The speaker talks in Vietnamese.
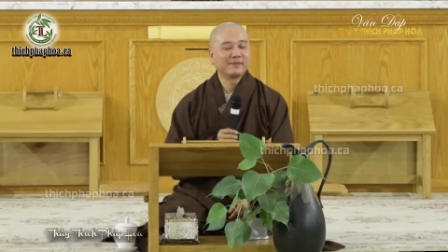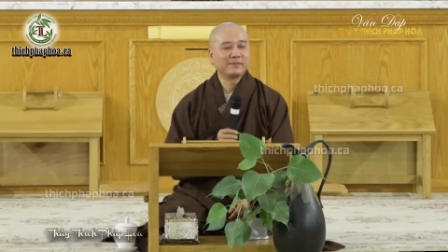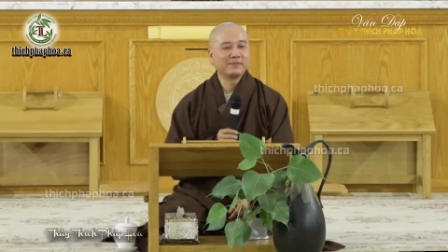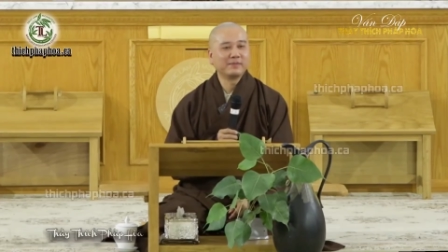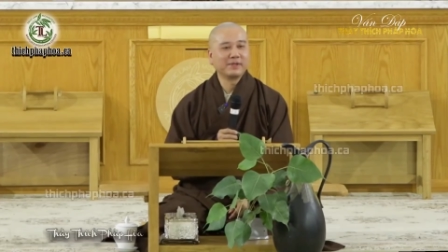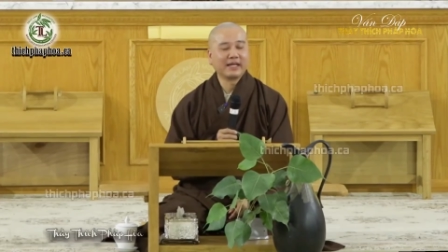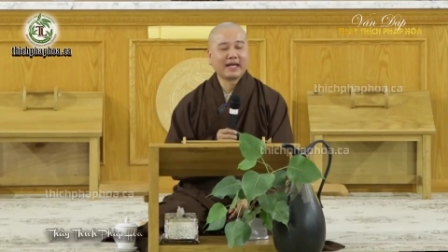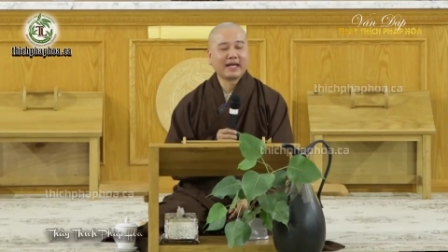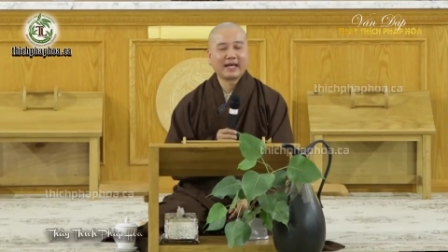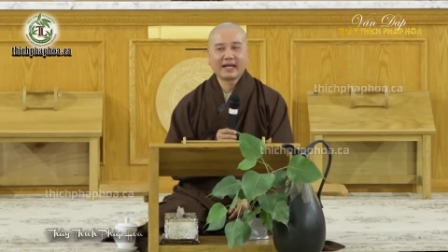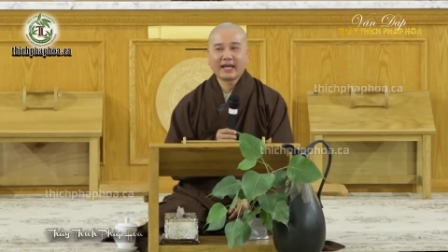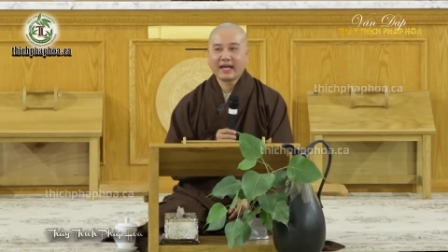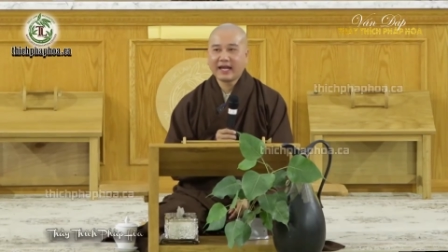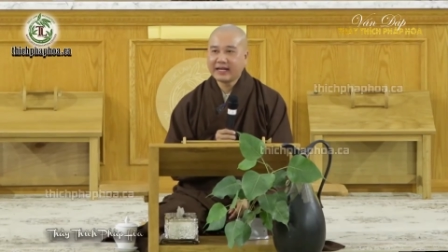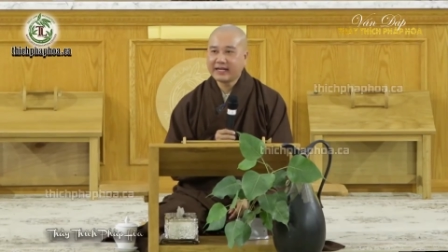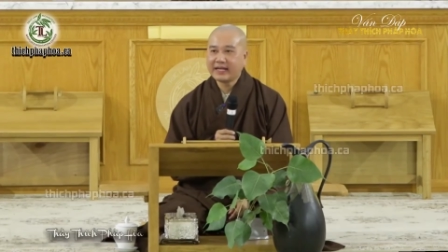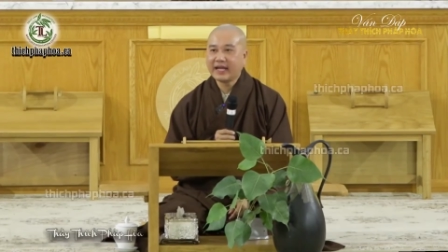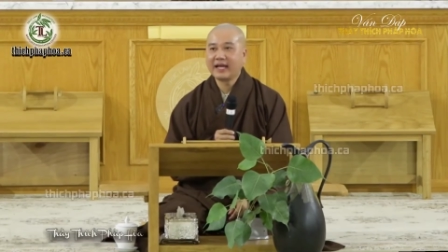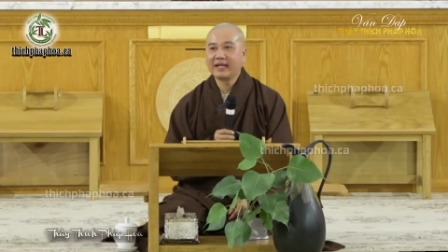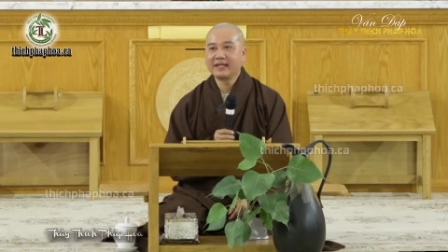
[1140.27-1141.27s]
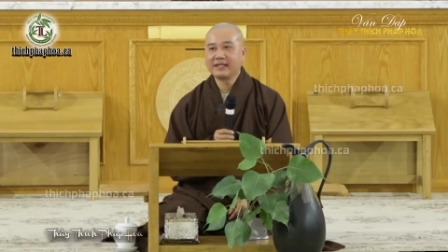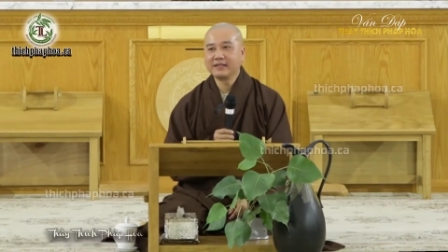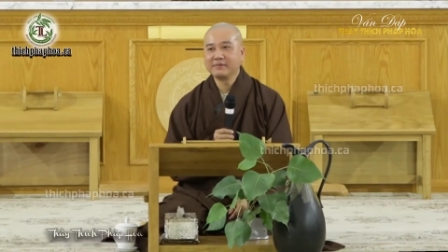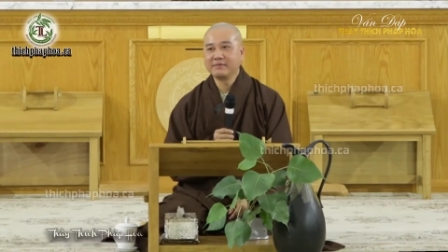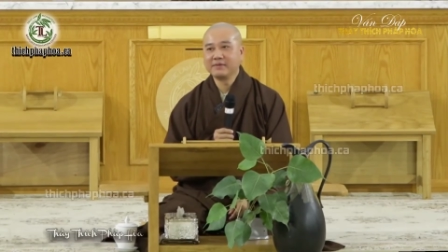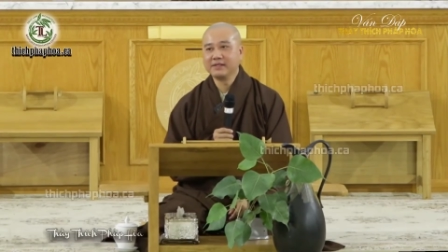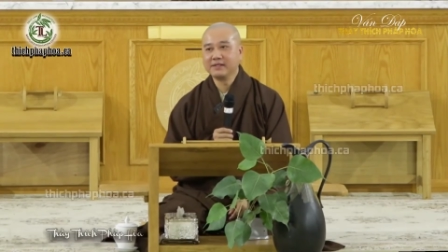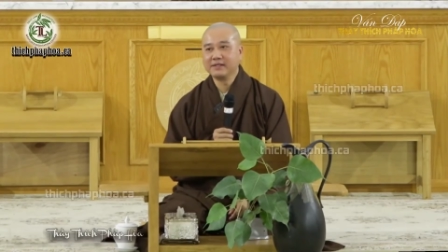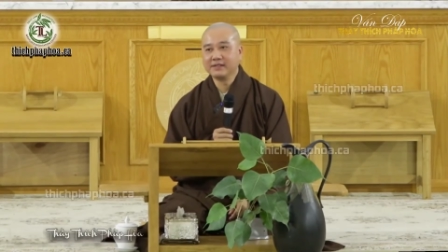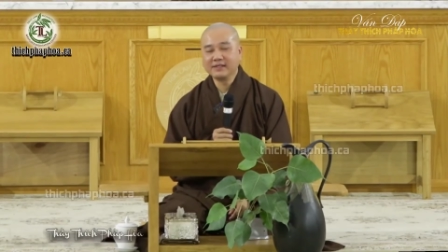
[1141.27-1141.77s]
Mình ăn hai ngày thì
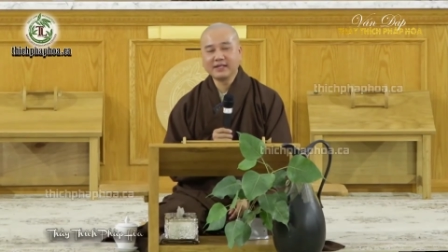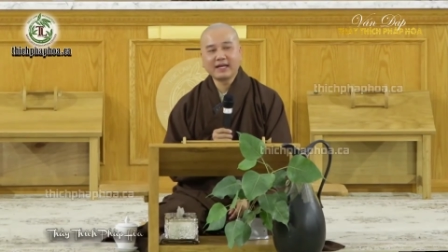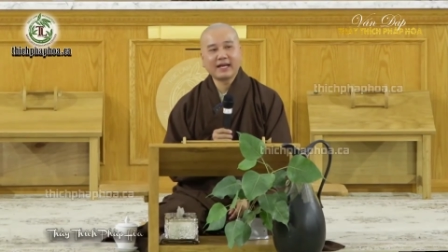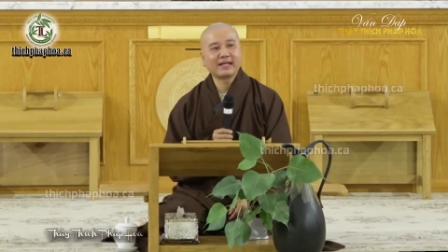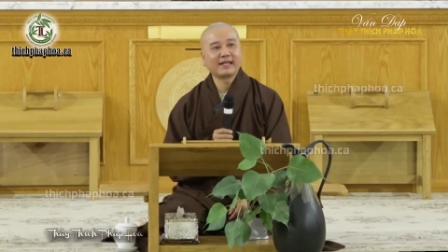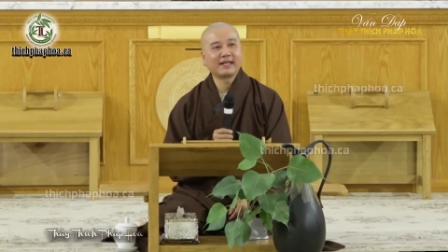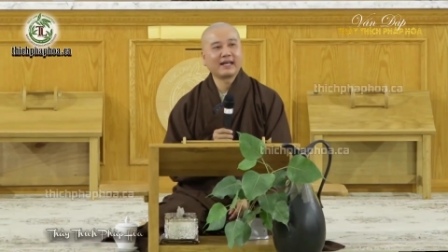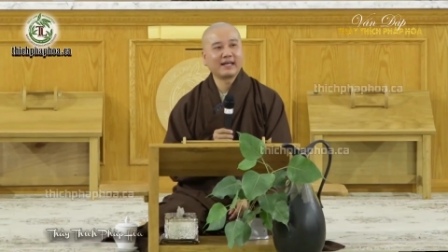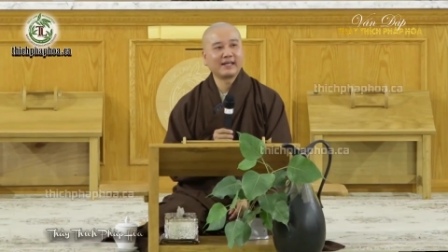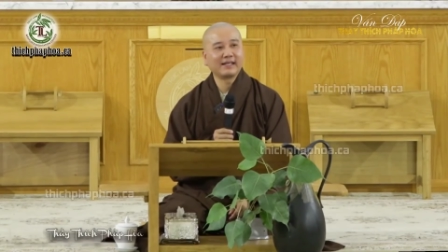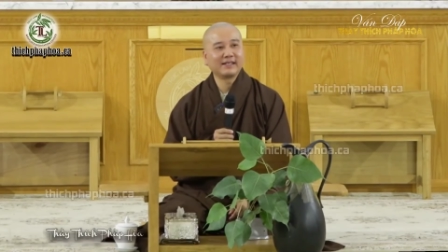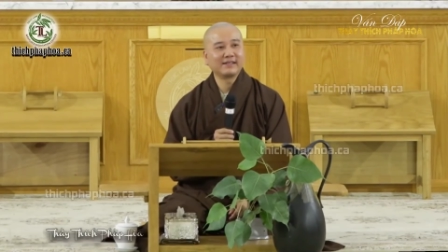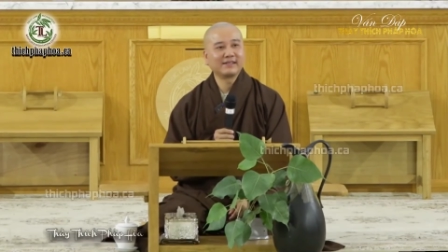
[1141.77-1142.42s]
mình giữ hai ngày.